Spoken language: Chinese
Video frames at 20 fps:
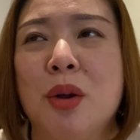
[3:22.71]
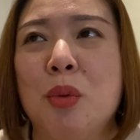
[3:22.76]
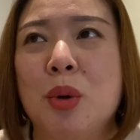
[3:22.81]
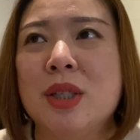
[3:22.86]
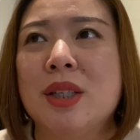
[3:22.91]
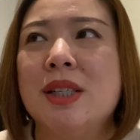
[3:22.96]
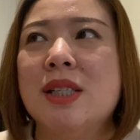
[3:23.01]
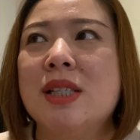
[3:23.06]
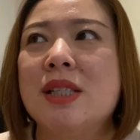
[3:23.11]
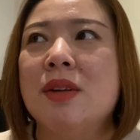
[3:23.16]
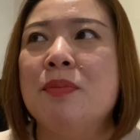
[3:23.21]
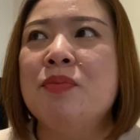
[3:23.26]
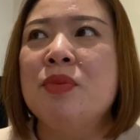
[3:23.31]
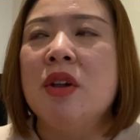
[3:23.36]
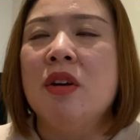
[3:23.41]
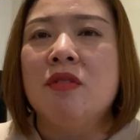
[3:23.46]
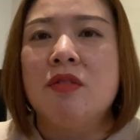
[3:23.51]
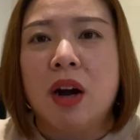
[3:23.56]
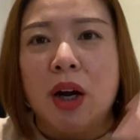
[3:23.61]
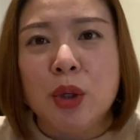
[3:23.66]
我这个人是
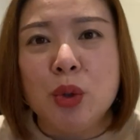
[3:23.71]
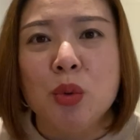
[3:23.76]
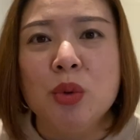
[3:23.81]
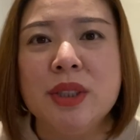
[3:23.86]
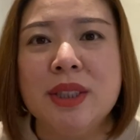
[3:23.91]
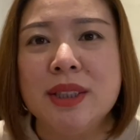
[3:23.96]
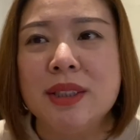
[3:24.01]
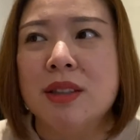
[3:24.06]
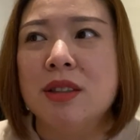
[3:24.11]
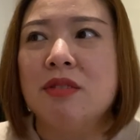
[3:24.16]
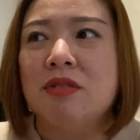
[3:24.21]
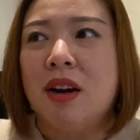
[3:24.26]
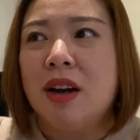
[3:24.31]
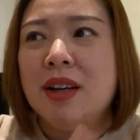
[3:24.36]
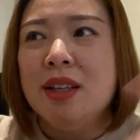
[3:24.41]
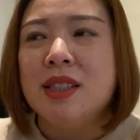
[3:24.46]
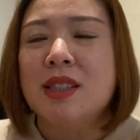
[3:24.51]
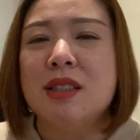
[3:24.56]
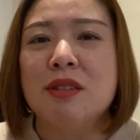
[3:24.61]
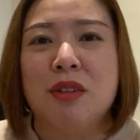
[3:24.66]
玩东西呢，是玩
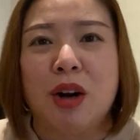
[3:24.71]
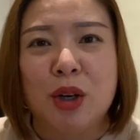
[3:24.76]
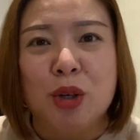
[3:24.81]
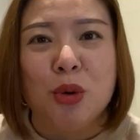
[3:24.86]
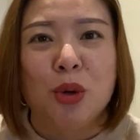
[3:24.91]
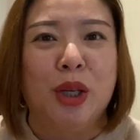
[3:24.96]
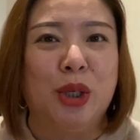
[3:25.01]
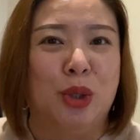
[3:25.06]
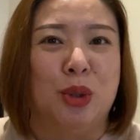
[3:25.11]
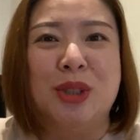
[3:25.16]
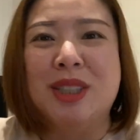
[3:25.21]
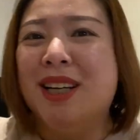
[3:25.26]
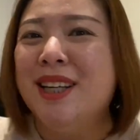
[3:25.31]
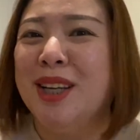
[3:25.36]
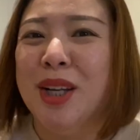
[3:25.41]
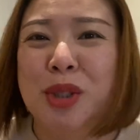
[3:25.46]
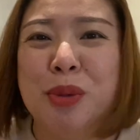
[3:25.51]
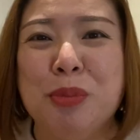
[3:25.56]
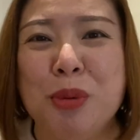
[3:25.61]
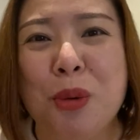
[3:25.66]
一次玩够了就扔
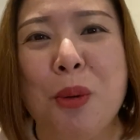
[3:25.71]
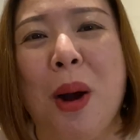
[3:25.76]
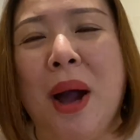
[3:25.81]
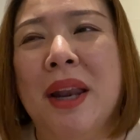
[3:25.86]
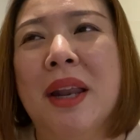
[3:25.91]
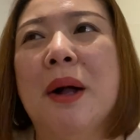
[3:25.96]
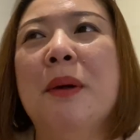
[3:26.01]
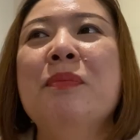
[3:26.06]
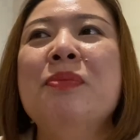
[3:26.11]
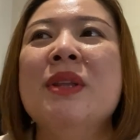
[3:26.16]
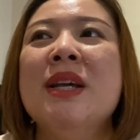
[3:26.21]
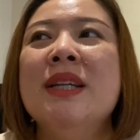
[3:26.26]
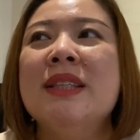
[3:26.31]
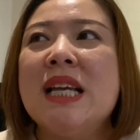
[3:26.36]
了，就不管了。